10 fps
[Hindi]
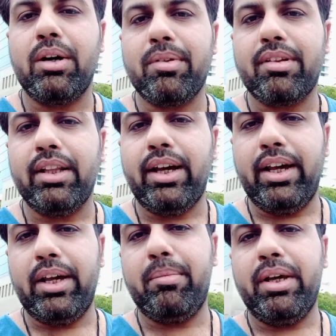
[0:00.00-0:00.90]
काफ़ी ज़्यादा
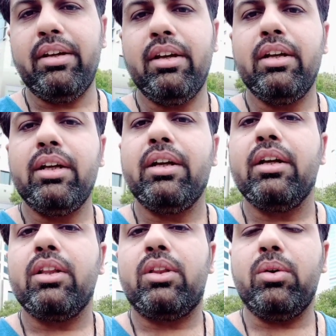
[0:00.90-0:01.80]
अहम है
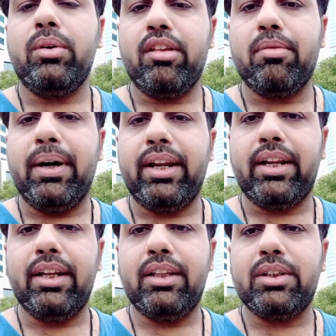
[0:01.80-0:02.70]
तो इस बारे
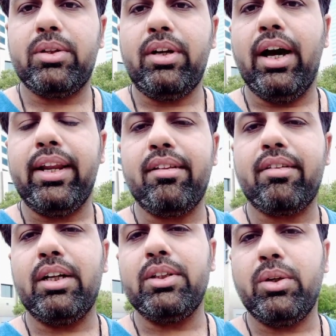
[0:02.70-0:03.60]
के अंदर जो है हर
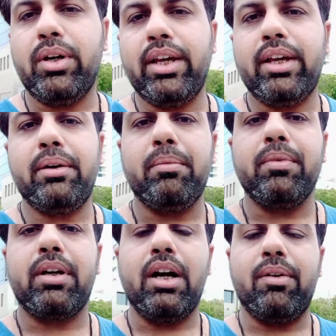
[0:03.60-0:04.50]
इंसान जो है
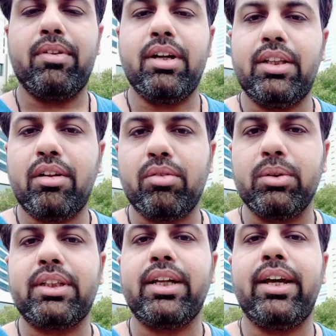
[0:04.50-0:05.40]
काफ़ी ज़्यादा
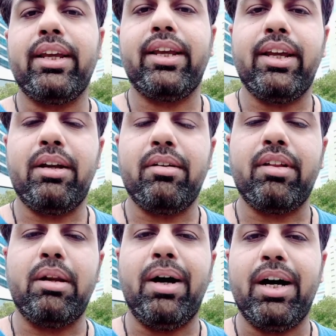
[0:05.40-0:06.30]
सोचता है कि यार
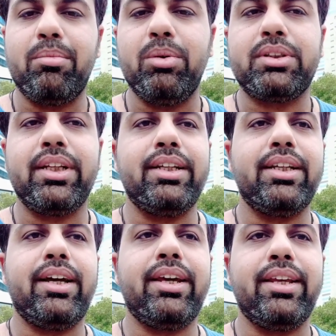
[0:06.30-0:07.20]
इंसान बाहर मुल्क चले
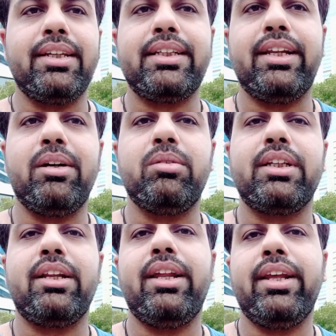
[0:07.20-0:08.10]
जाए ये चले जाए वो
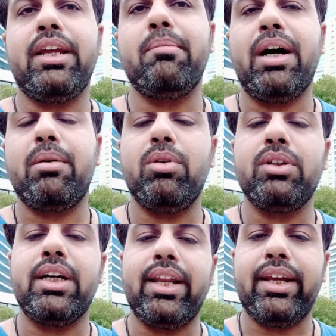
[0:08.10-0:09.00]
चले जाए लेकिन बाहर
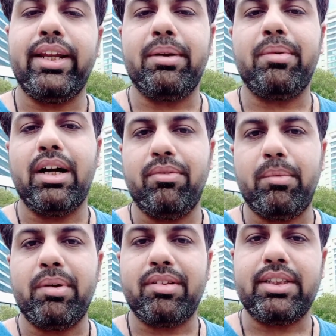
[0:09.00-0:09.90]
मुल्क जाने के लिए भी
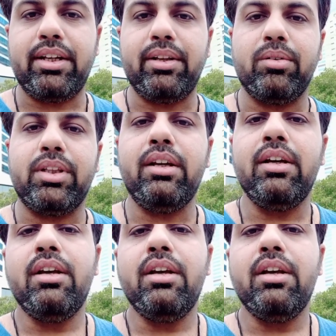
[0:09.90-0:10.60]
काफ़ी पैसे चाहिए होता है